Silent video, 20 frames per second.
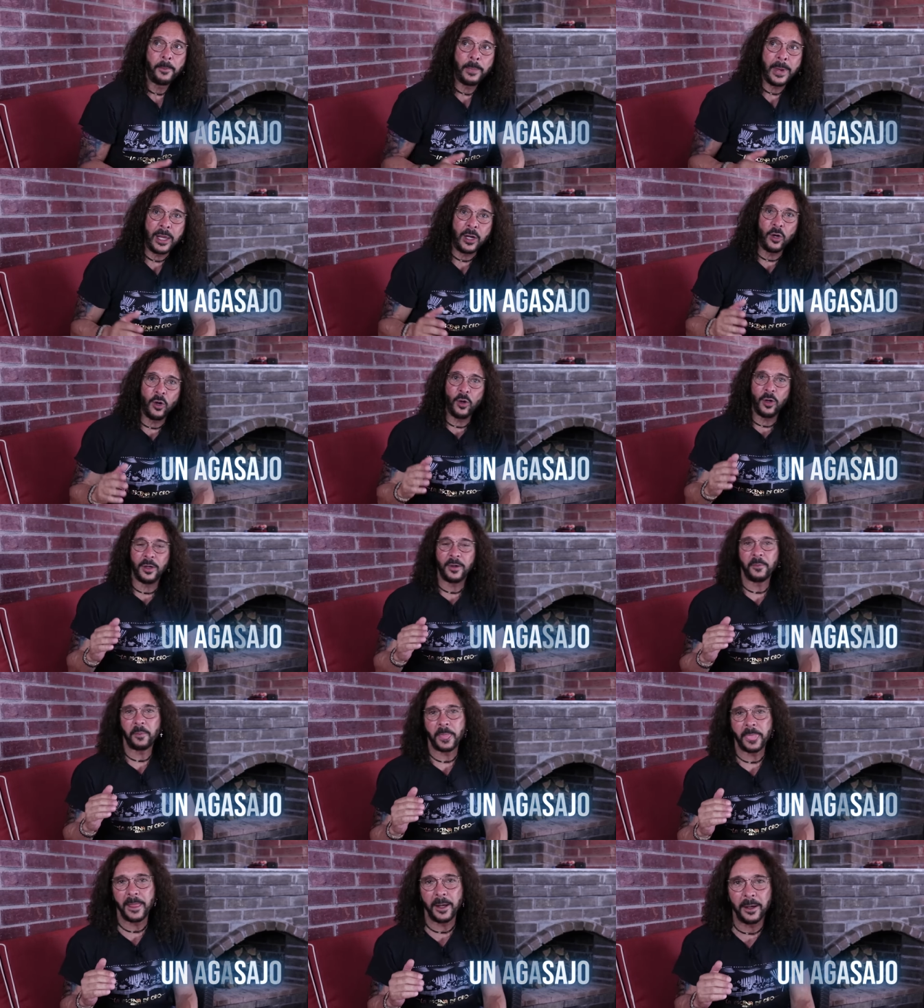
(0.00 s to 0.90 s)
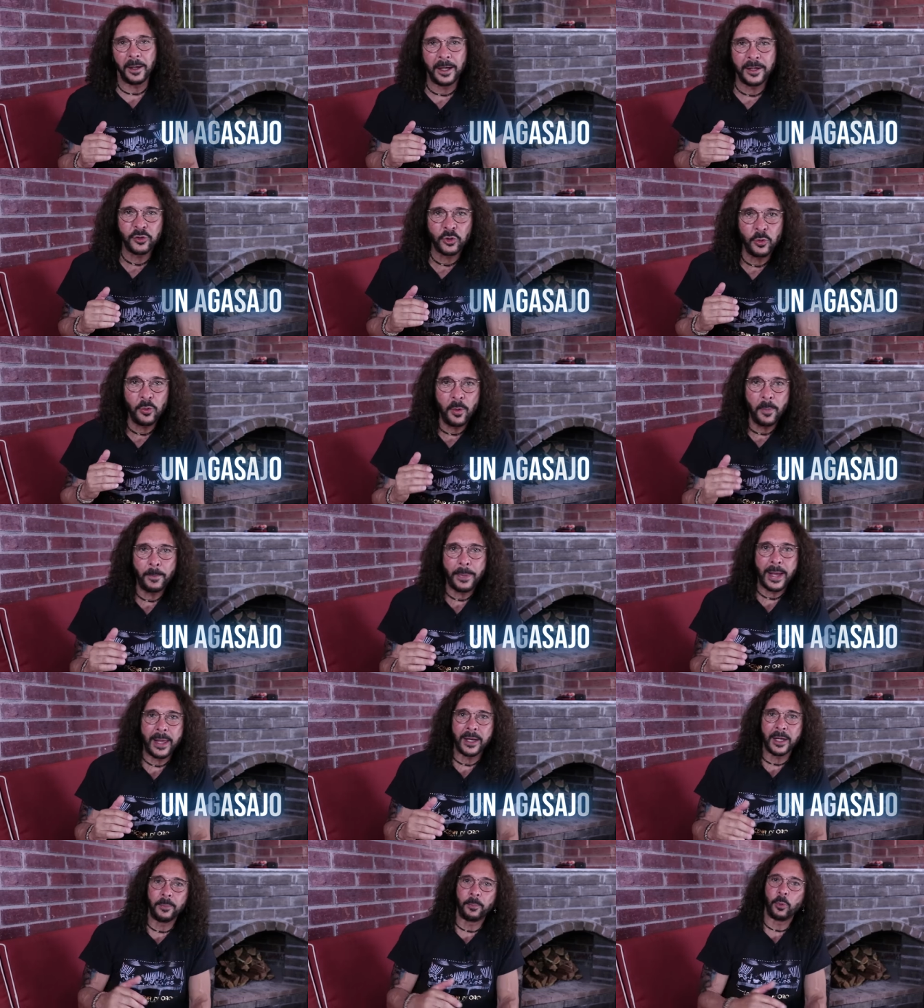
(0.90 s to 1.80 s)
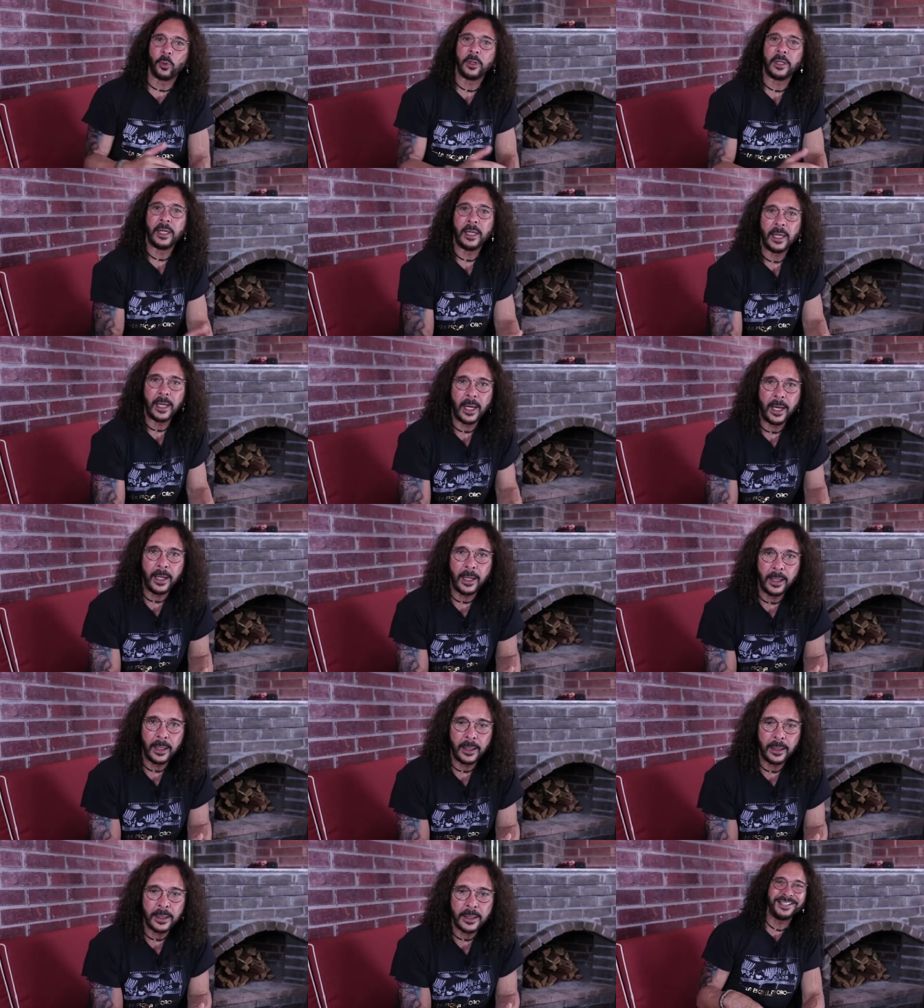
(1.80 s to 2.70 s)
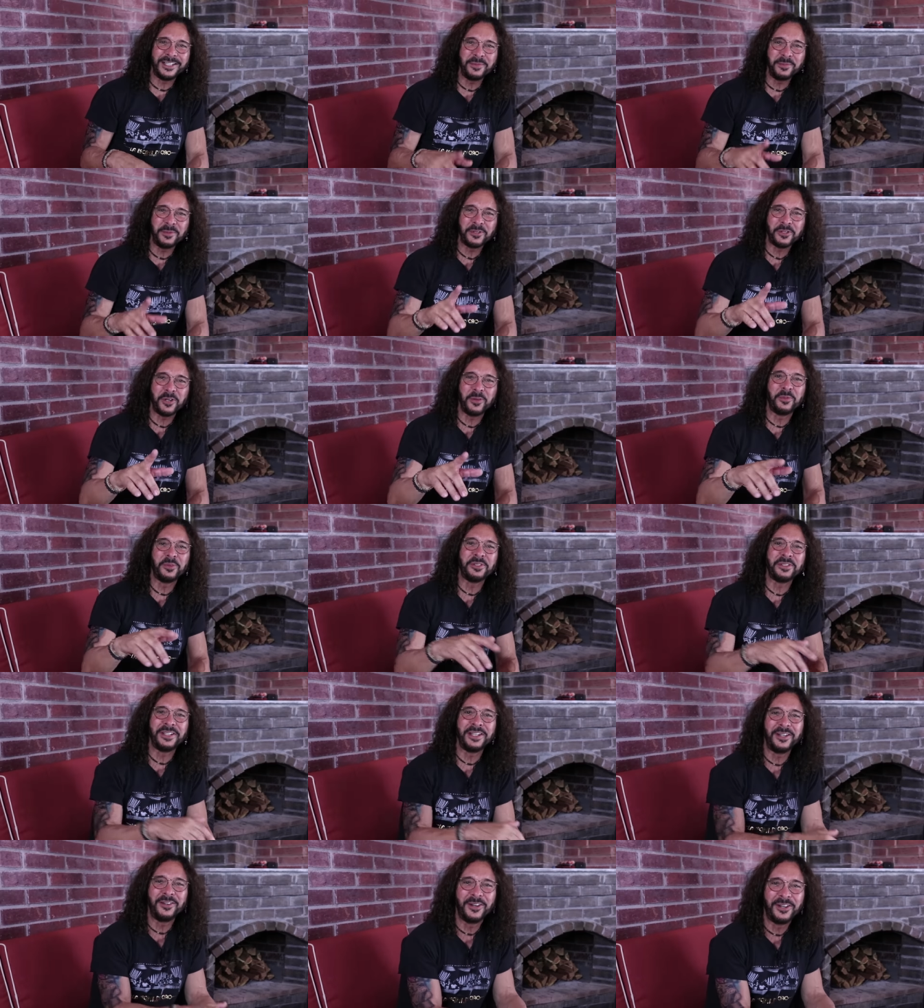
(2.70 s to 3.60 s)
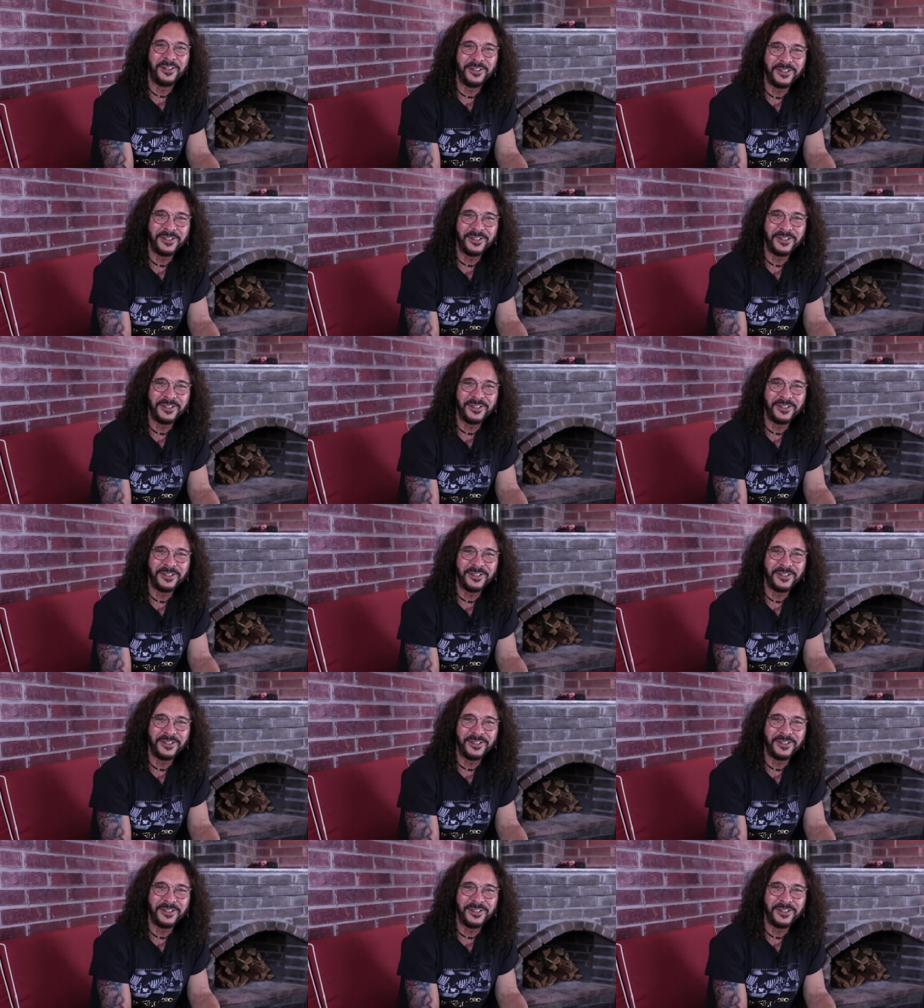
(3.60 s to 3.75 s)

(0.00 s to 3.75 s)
Pero estuvo padre porque eh, hicimos como cinco